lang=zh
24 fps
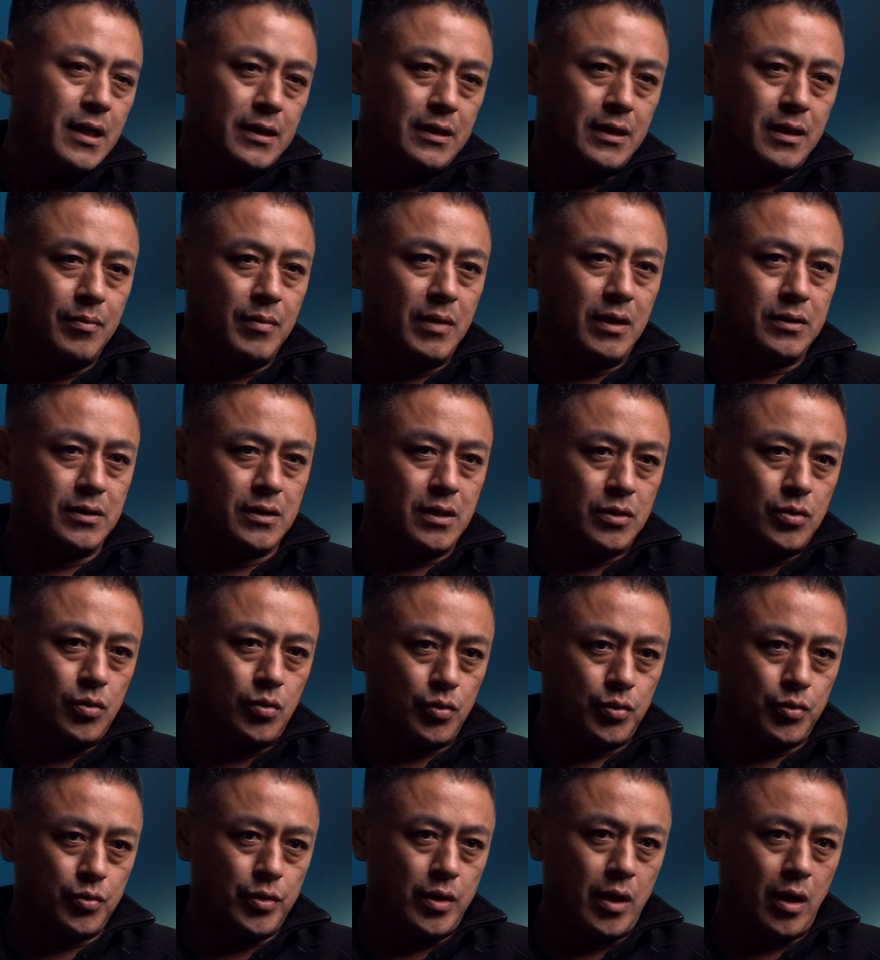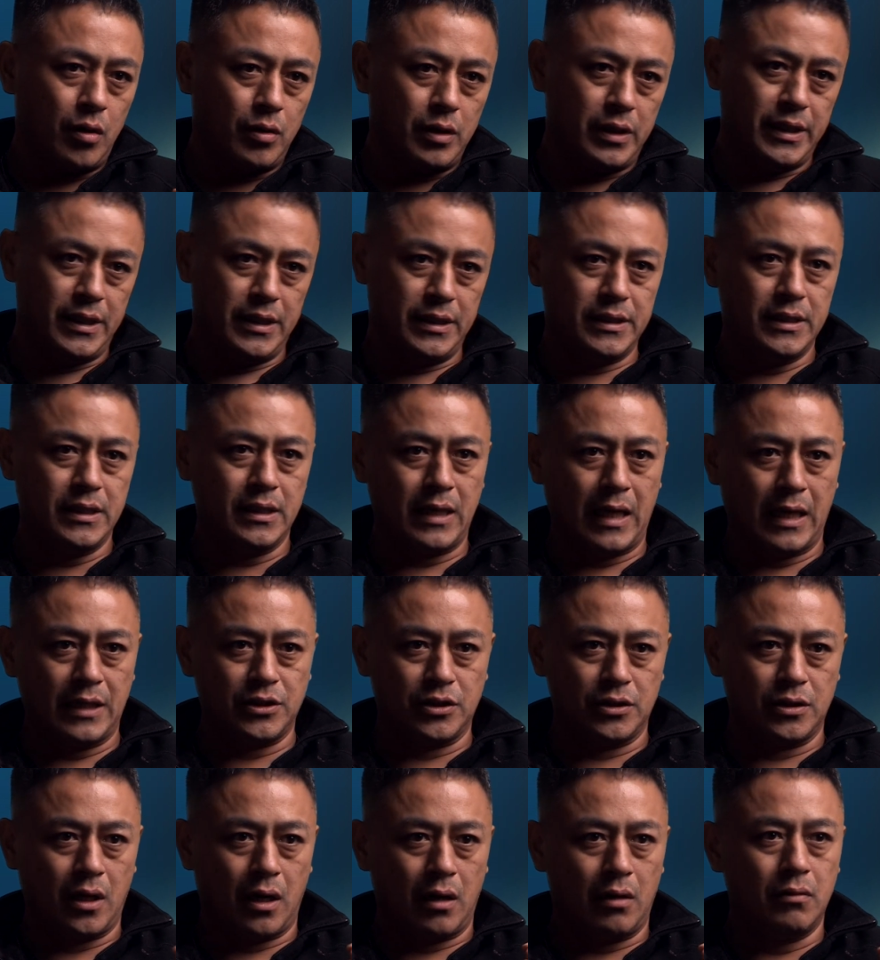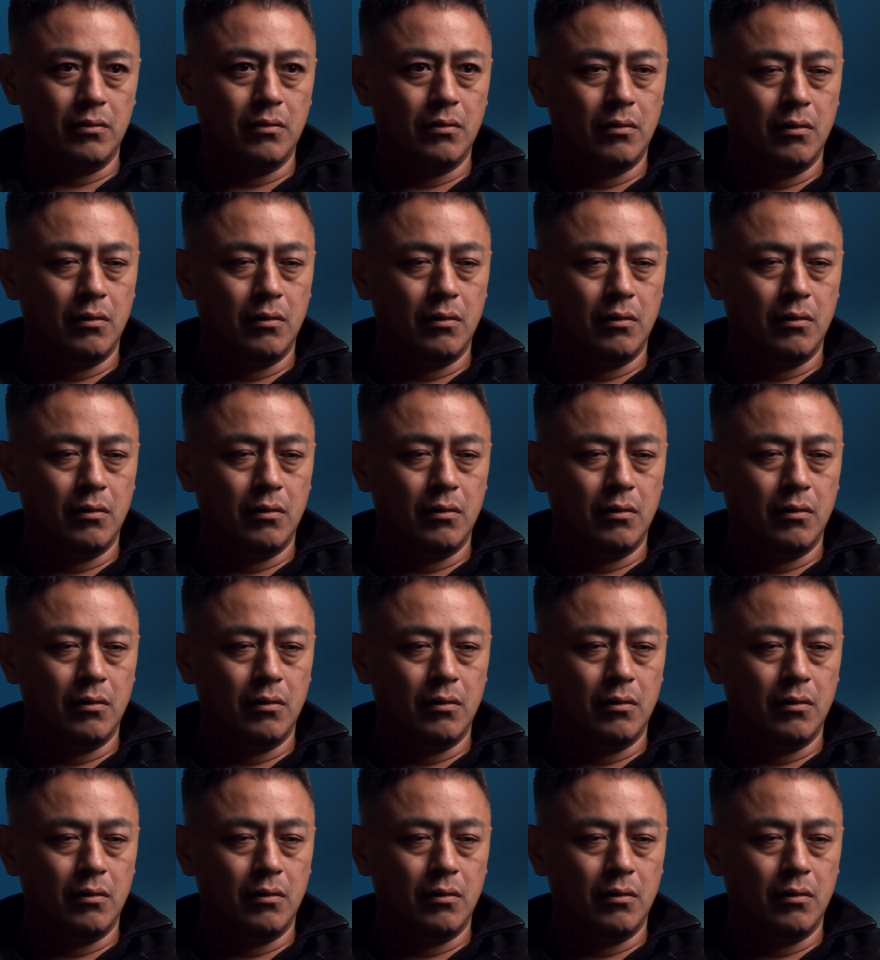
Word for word: 那么这就需要理性来指导。